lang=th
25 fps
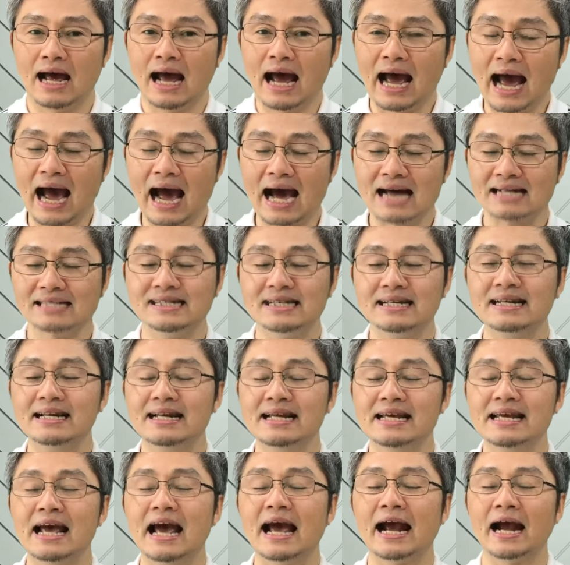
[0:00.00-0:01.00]
หาสิ่งนี้
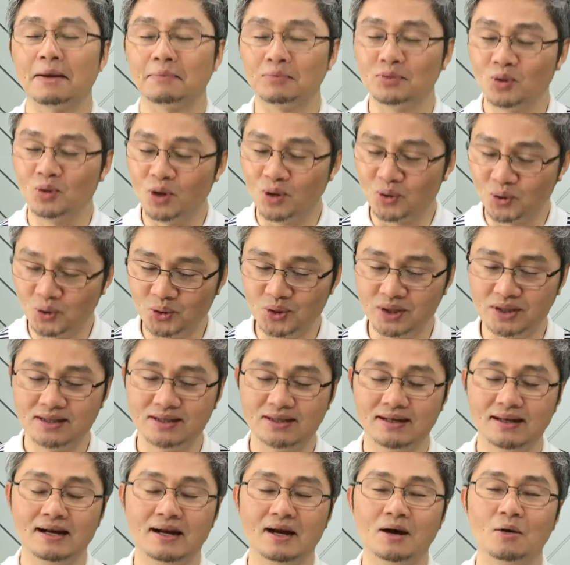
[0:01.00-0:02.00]
ให้กับตัวคุณ
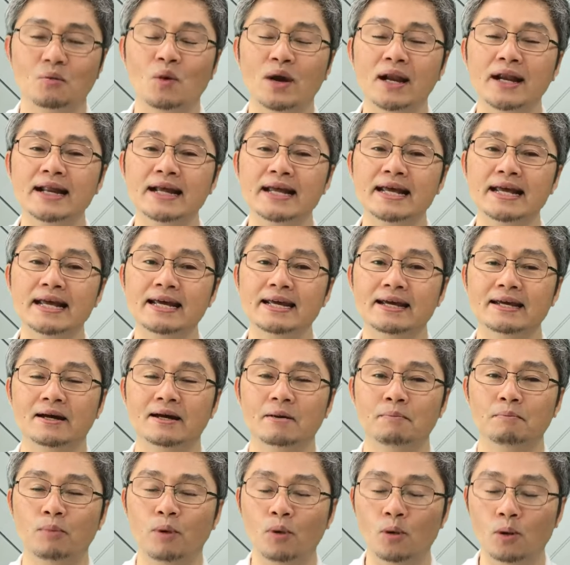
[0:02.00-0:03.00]
วันนี้
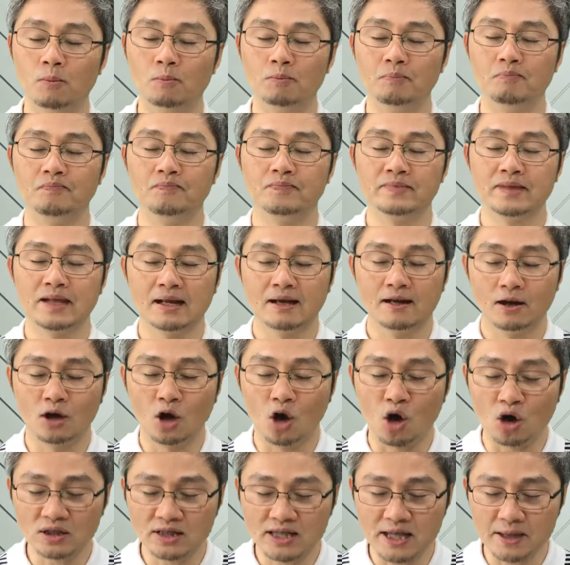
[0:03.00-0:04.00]
ผมน้อ
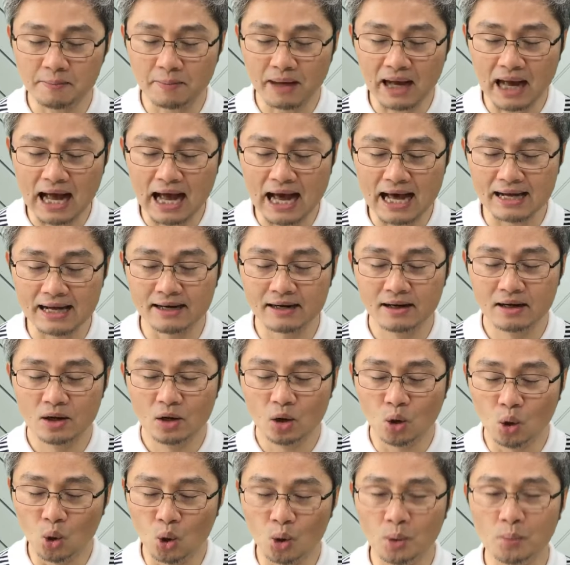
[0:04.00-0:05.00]
งทีมงาน
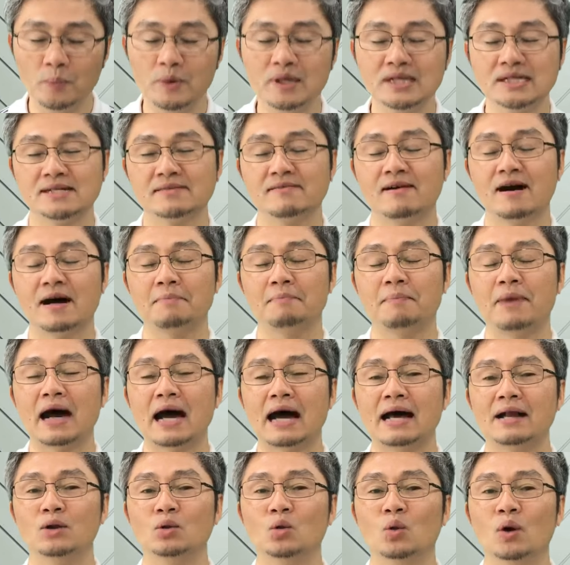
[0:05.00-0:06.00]
โอนวิศวะพา
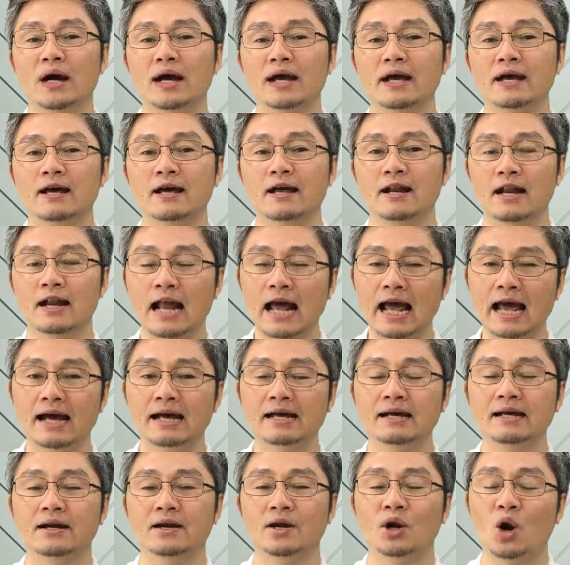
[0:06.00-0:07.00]
รวย และ
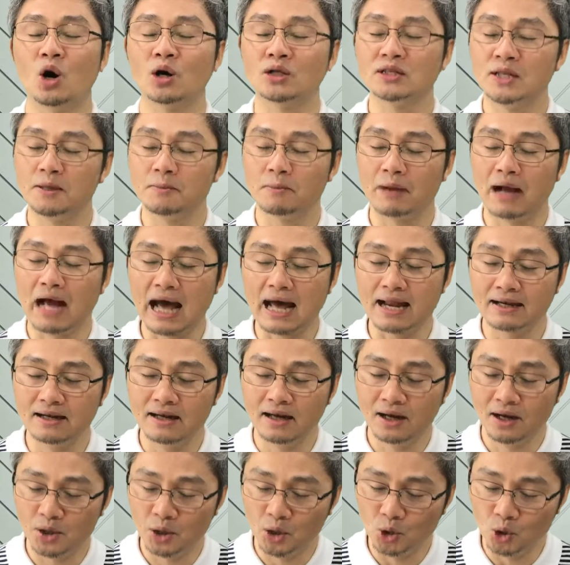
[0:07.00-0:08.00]
น้องทีมงาน
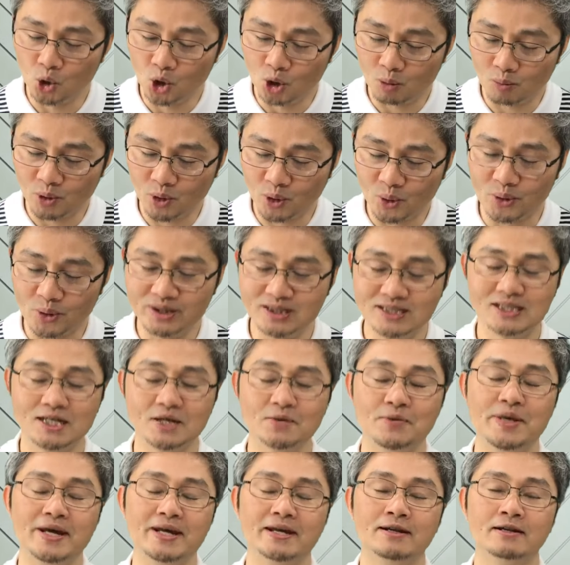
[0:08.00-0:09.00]
ดวงมงคลชี
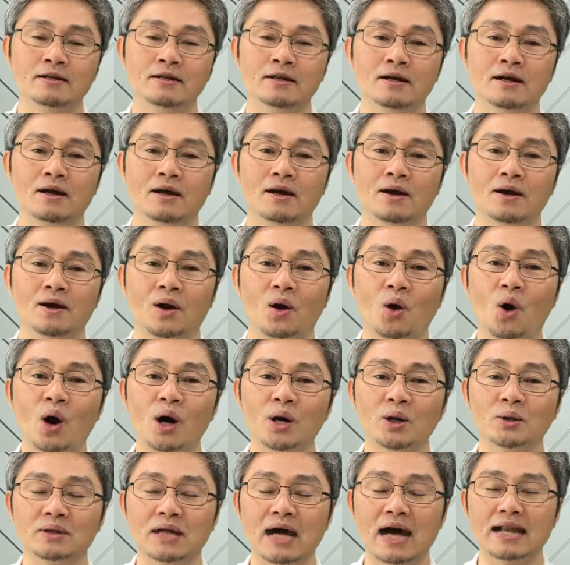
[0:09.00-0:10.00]
วิต ขอทุ
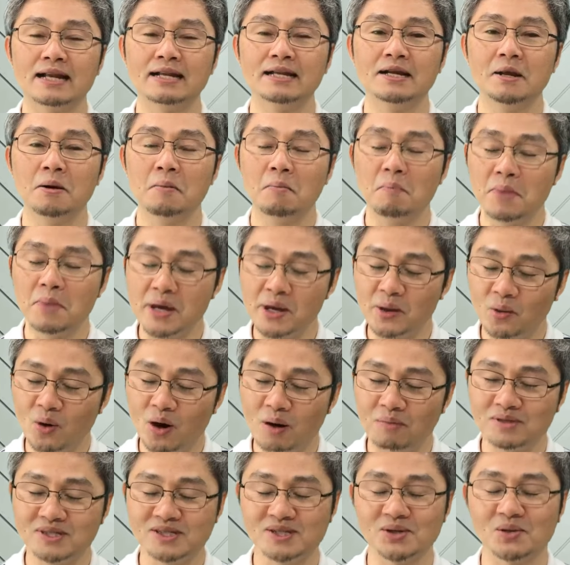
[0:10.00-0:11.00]
กท่านมีความ
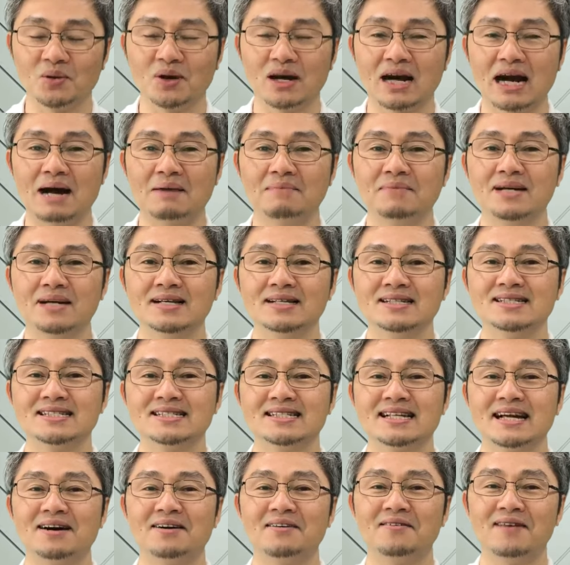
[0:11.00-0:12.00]
สุขครับ ส
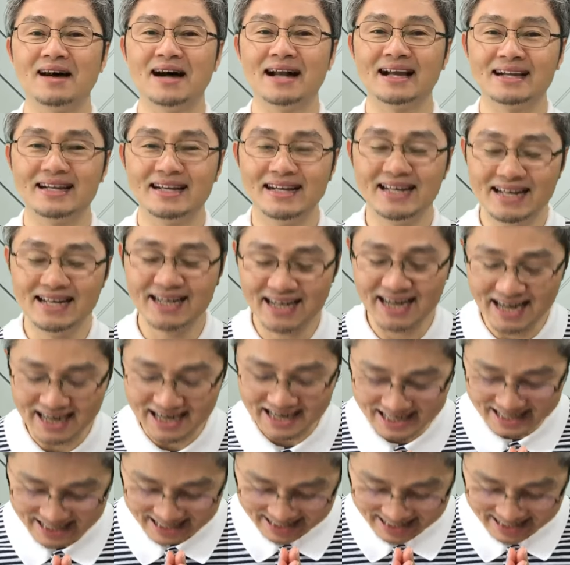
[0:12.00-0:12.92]
วัสดีครั